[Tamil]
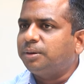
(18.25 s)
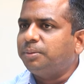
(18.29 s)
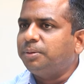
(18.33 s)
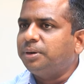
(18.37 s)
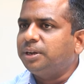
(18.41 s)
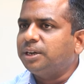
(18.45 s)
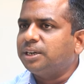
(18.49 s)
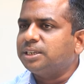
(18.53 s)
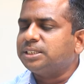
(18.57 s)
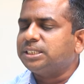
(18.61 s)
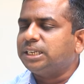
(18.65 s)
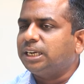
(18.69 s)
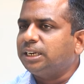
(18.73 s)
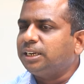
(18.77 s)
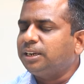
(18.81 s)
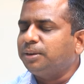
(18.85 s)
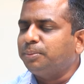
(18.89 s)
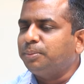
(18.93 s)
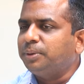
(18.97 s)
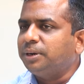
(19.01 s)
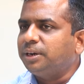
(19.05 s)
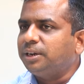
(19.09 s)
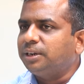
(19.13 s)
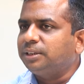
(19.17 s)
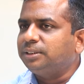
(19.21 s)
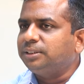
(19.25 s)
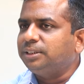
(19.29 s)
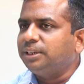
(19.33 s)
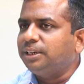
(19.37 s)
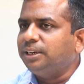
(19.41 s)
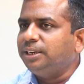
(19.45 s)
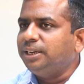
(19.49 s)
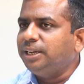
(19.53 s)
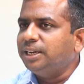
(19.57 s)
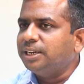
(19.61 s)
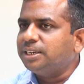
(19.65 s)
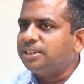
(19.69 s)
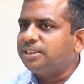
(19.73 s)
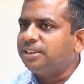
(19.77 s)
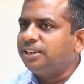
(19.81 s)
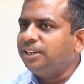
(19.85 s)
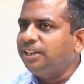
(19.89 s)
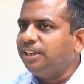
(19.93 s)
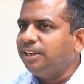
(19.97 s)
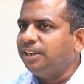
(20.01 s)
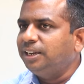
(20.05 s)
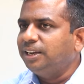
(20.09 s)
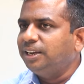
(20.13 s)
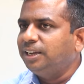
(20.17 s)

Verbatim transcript: தமிழக சட்டமன்றத்தில் இயற்றி